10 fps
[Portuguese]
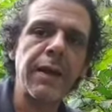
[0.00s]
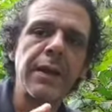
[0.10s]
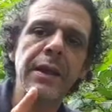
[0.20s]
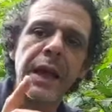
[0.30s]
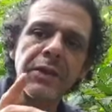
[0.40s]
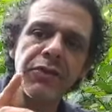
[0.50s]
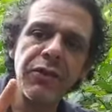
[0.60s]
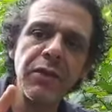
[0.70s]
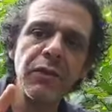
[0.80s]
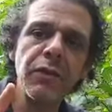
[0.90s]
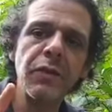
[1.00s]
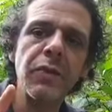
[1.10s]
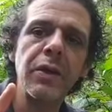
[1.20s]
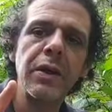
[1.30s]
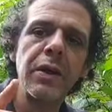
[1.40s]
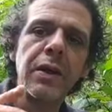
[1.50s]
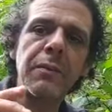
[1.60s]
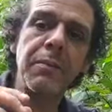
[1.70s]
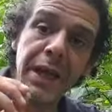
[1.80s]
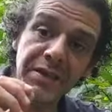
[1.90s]
nativo
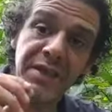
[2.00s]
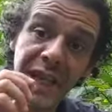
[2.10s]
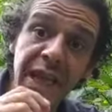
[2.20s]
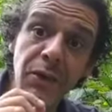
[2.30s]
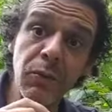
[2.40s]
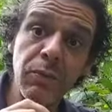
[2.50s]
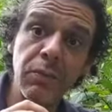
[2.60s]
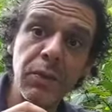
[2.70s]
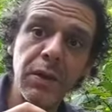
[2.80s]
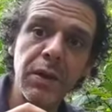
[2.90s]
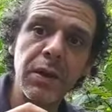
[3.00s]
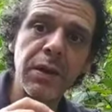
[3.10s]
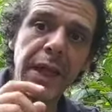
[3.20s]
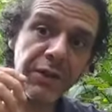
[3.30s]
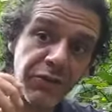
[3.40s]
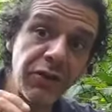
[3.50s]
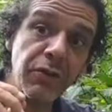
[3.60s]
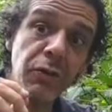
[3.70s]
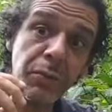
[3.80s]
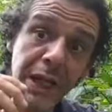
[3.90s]
brasileiro
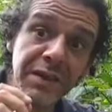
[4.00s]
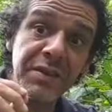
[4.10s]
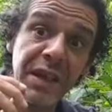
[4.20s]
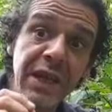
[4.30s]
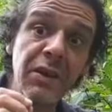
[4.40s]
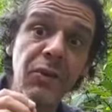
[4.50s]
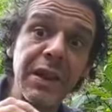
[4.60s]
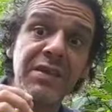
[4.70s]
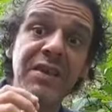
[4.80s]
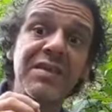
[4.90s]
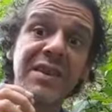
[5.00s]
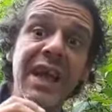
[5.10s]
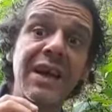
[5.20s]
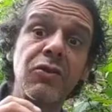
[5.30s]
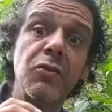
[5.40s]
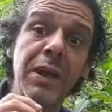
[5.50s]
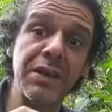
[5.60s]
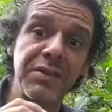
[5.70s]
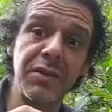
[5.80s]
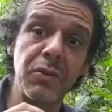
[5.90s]
nativo brasileiro dessas terras do
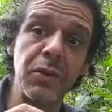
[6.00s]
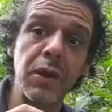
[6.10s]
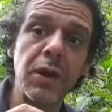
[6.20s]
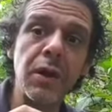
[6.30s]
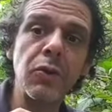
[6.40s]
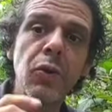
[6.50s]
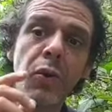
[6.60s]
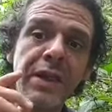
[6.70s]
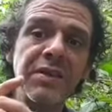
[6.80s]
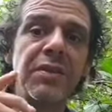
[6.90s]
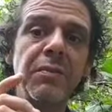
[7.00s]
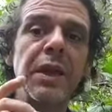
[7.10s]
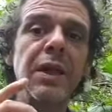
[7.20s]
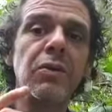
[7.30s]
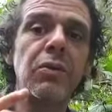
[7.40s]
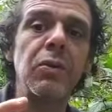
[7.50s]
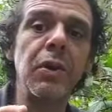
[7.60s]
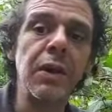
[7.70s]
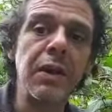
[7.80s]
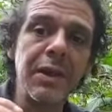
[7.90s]
Brasil, do conhecimento
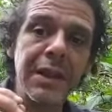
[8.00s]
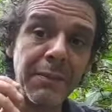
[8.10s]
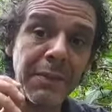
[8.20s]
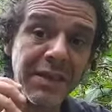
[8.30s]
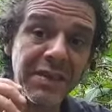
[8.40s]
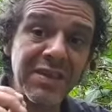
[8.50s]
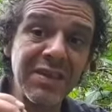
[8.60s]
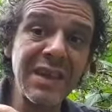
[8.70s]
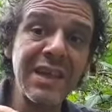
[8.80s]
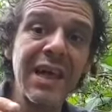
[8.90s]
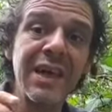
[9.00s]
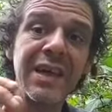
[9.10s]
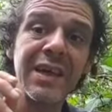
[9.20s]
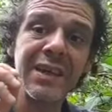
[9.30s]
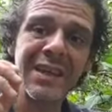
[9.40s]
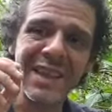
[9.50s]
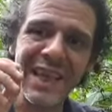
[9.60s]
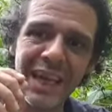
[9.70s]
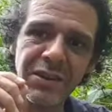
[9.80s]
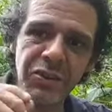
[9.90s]
da medicina
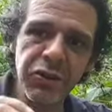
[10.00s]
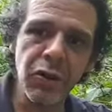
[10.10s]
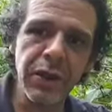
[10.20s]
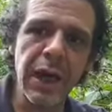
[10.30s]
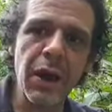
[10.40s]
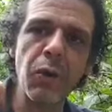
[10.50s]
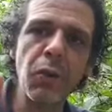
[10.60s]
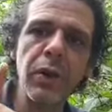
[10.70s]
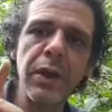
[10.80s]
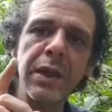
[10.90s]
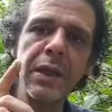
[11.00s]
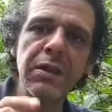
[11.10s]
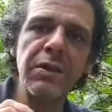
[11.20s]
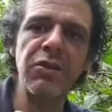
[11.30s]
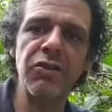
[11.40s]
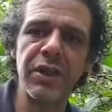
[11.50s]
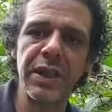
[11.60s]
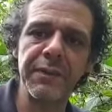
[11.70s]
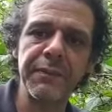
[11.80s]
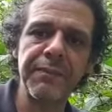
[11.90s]
tradicional
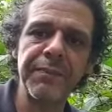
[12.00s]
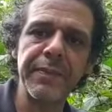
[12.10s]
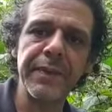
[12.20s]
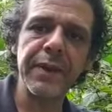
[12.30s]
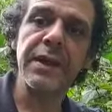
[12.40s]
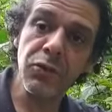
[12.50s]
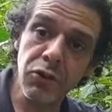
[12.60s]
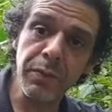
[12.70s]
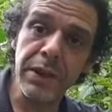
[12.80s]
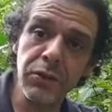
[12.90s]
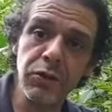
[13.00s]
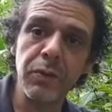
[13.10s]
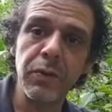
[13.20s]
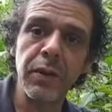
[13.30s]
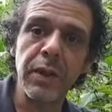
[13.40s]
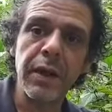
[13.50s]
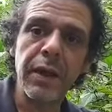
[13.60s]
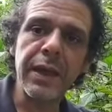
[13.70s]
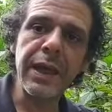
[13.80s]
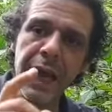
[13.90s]
indígena. Isso mesmo,
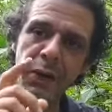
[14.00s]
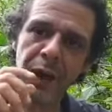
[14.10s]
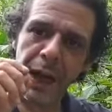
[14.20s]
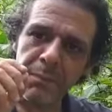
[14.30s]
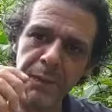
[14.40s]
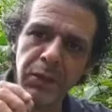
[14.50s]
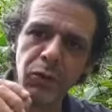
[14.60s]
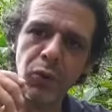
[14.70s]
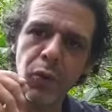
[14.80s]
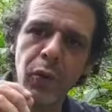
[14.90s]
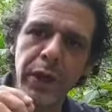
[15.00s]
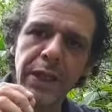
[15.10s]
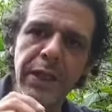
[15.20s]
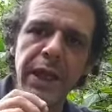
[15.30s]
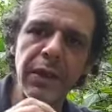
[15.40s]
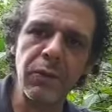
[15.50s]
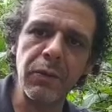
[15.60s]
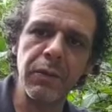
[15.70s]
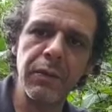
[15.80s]
que era o caminho do curandeiro.